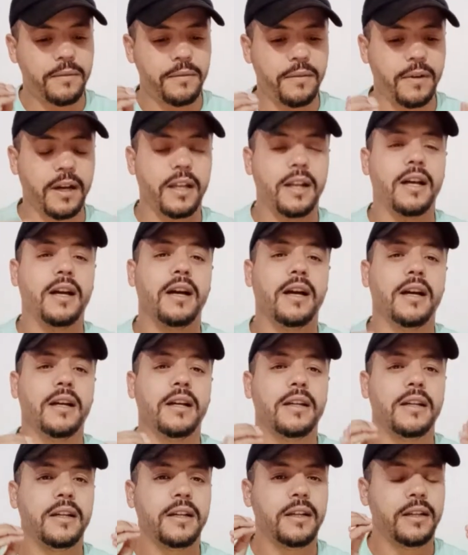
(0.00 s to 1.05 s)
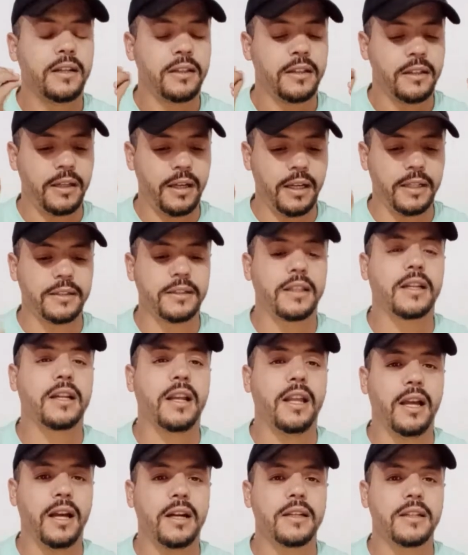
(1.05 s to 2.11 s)
فراه عندك
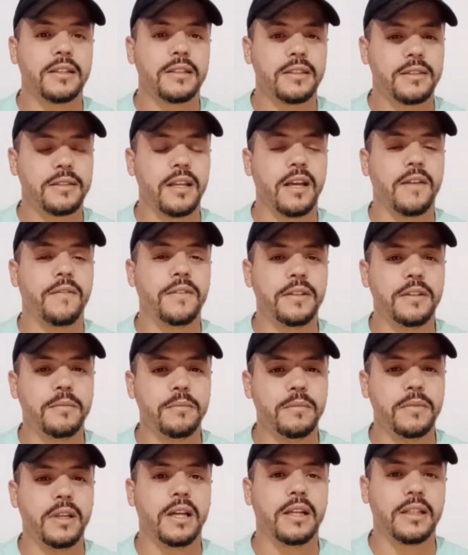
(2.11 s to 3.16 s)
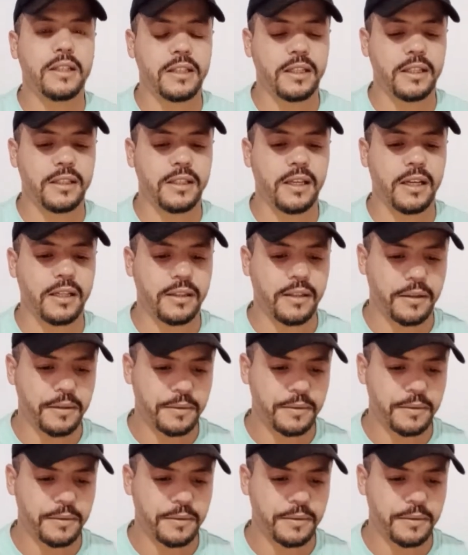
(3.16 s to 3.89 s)
الحق تستافد من هذا الكريدي هذا